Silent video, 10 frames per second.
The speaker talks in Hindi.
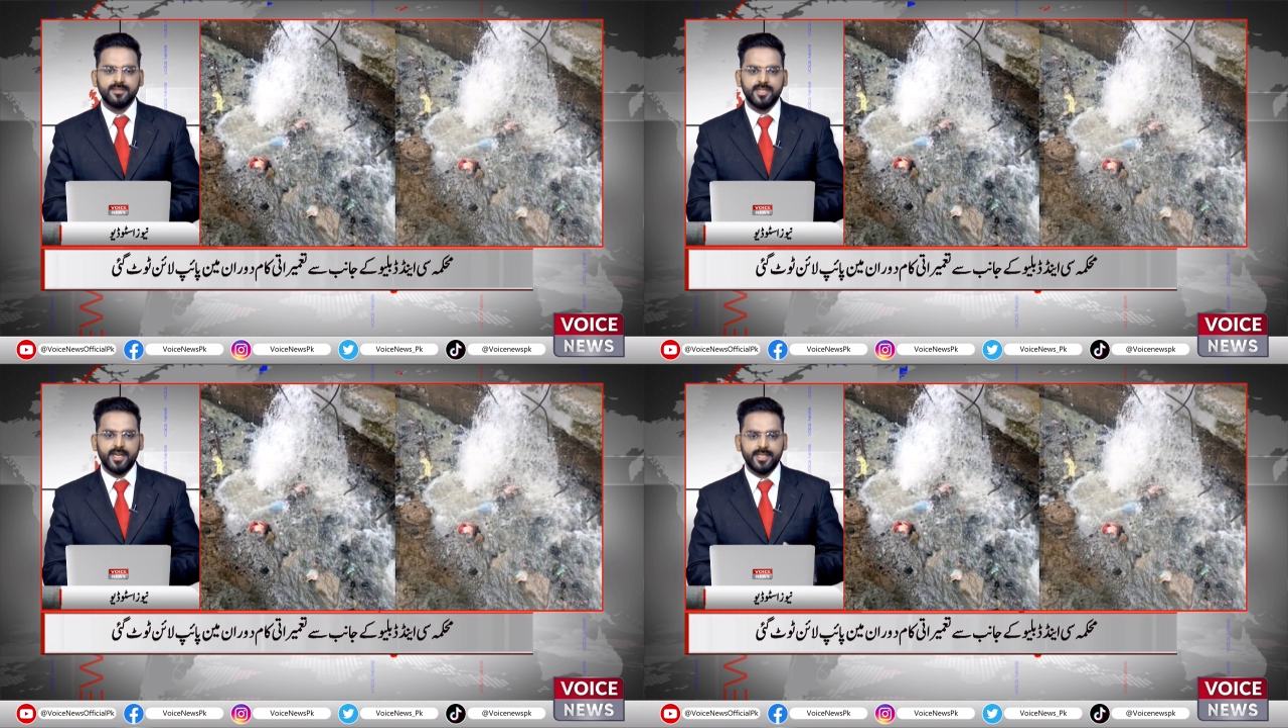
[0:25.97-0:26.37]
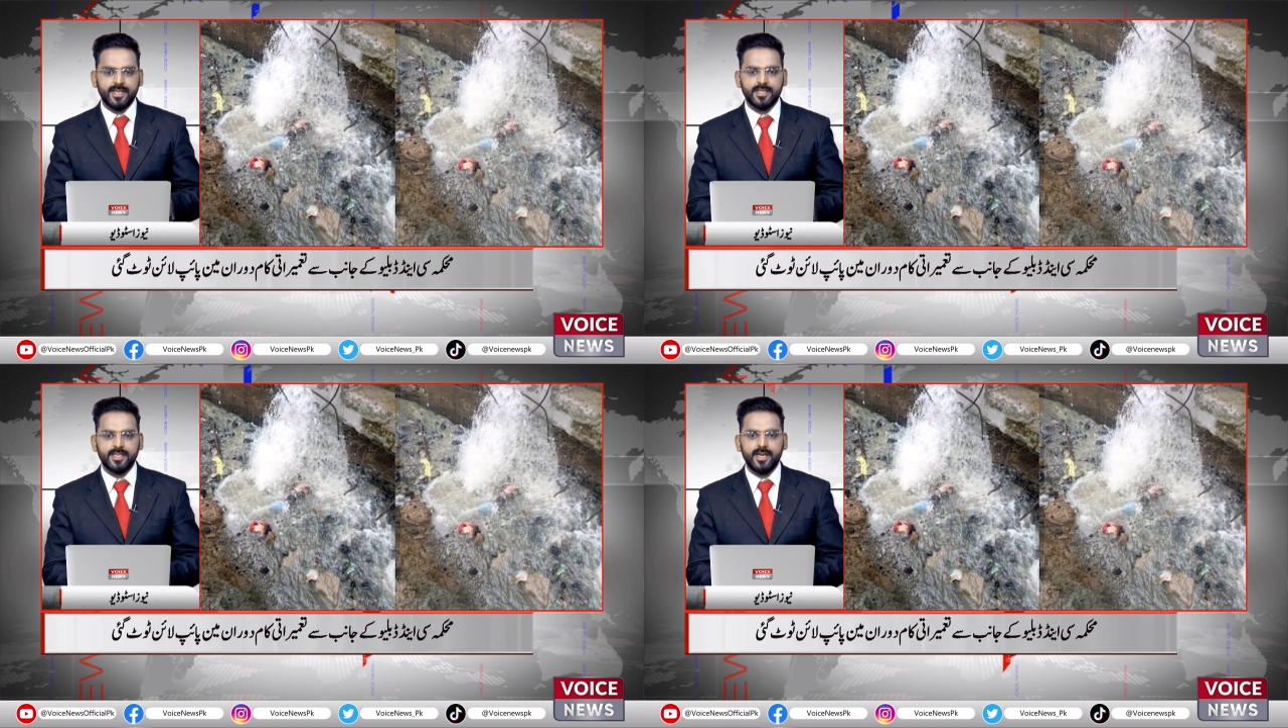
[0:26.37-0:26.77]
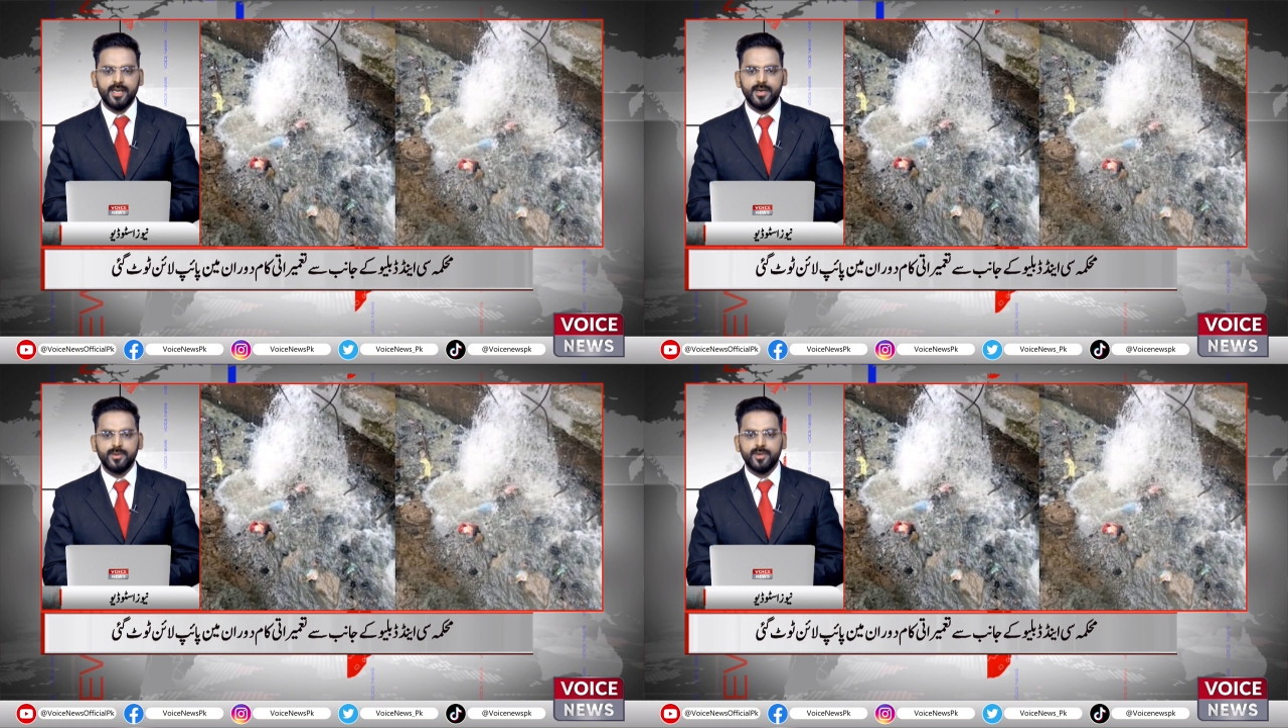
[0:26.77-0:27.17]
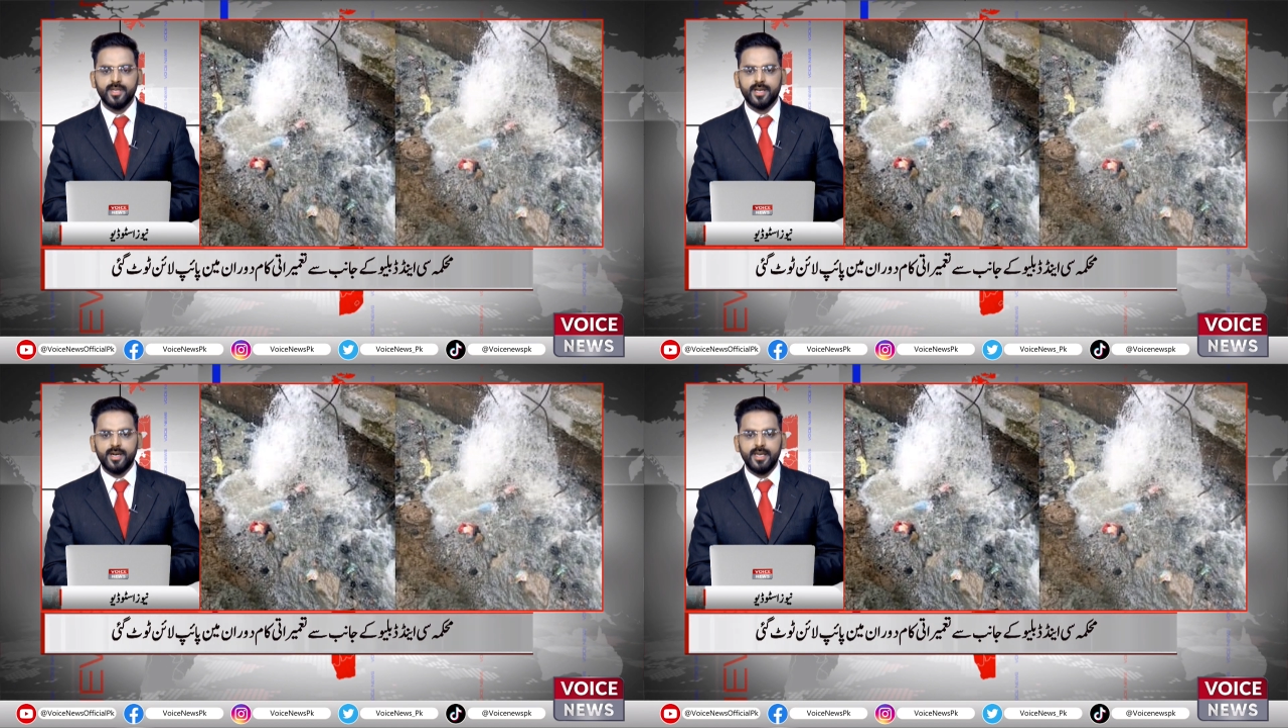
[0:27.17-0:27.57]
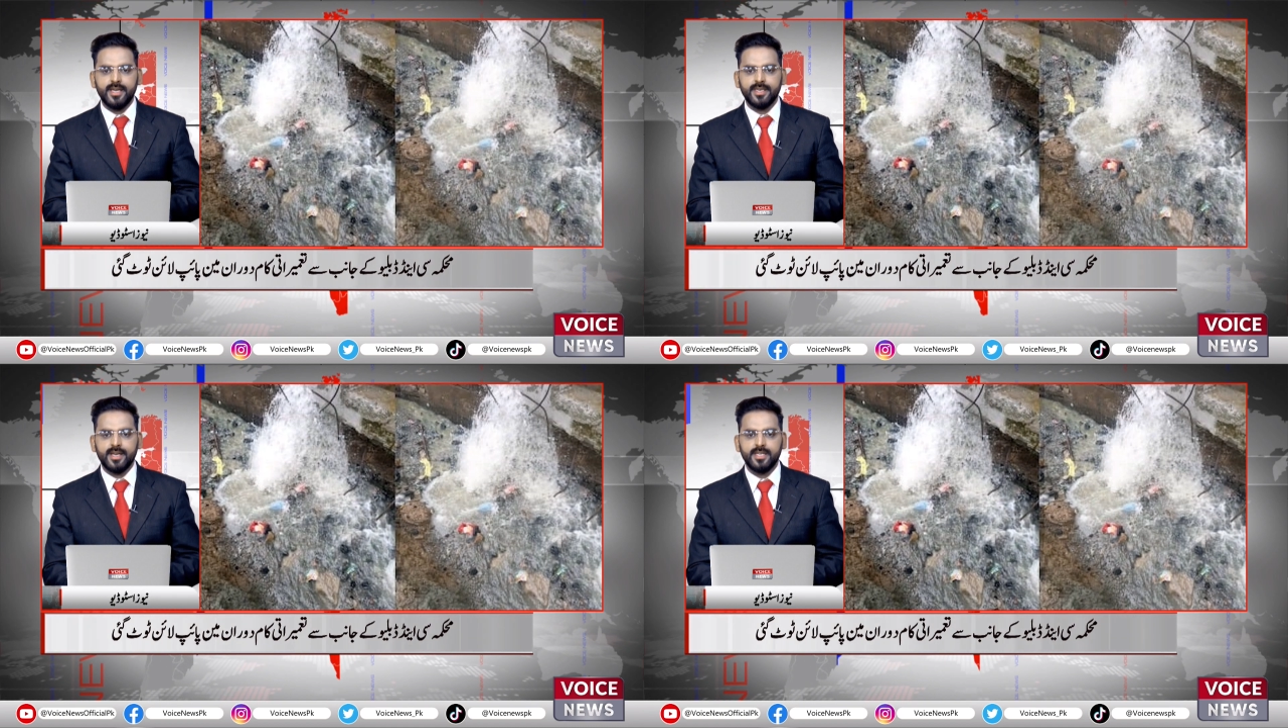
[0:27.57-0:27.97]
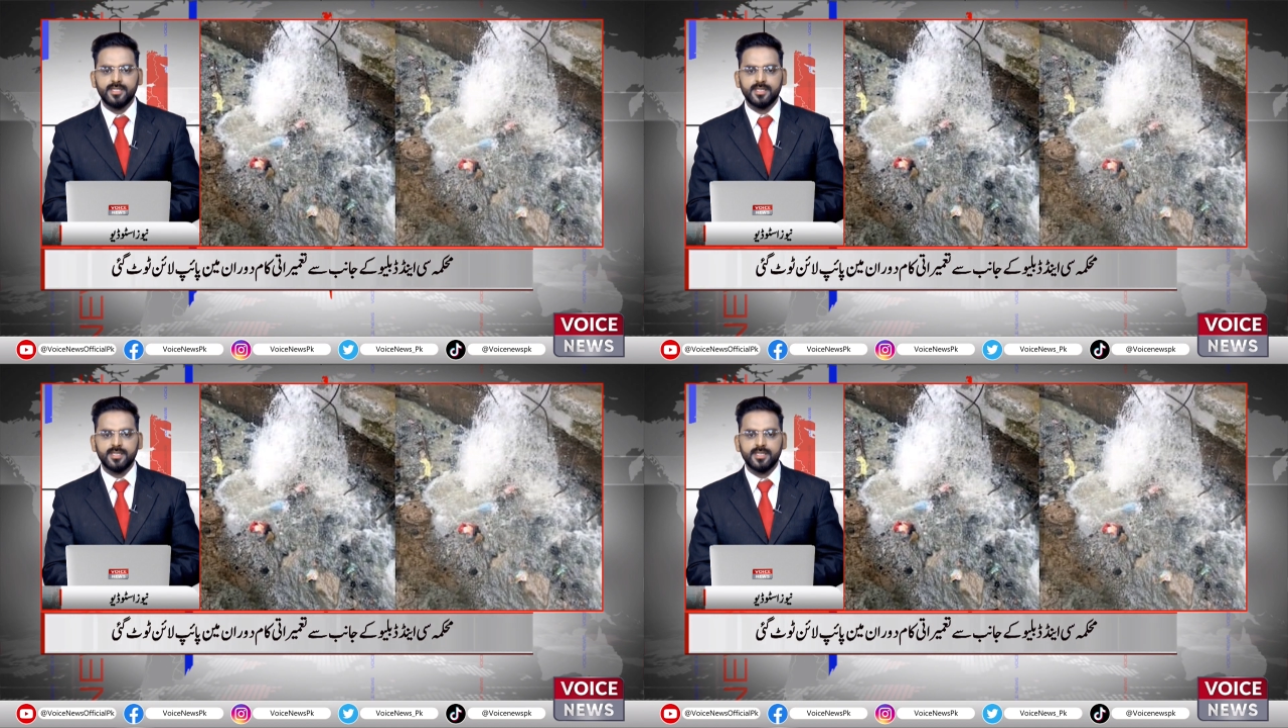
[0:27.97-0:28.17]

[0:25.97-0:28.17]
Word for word: जारी कर दिया है उन्होंने कहा है कि अगले